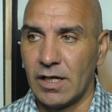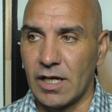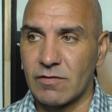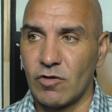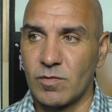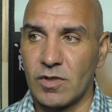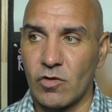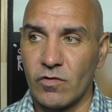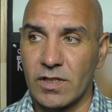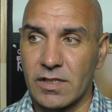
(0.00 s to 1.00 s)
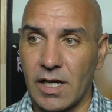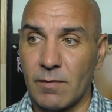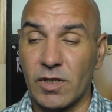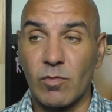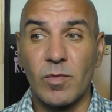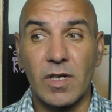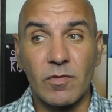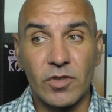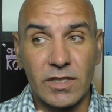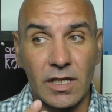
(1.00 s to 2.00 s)
о своем здоровье знает. Поэтому мы
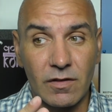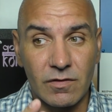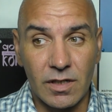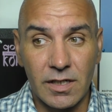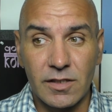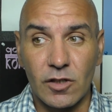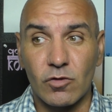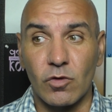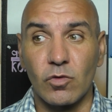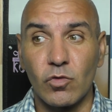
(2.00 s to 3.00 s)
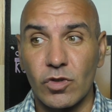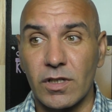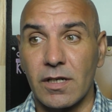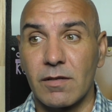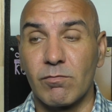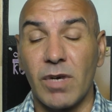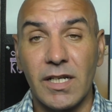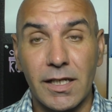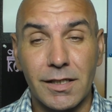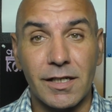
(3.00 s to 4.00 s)
говорим частенько в своих лекциях, что нужно
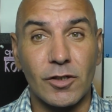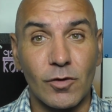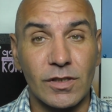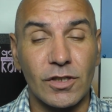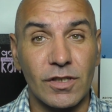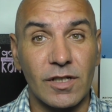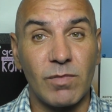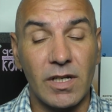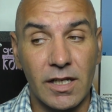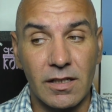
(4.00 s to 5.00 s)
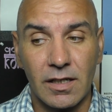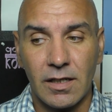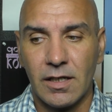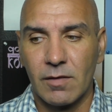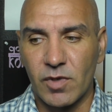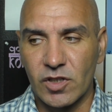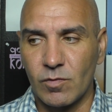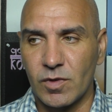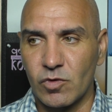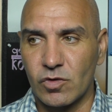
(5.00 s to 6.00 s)
болеть. И хорошо, когда человек болеет.
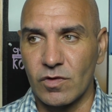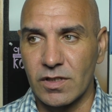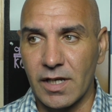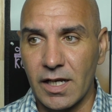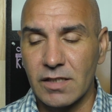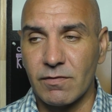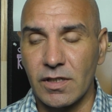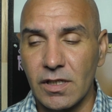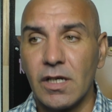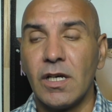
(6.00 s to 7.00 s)
Почему? Потому что он знает свои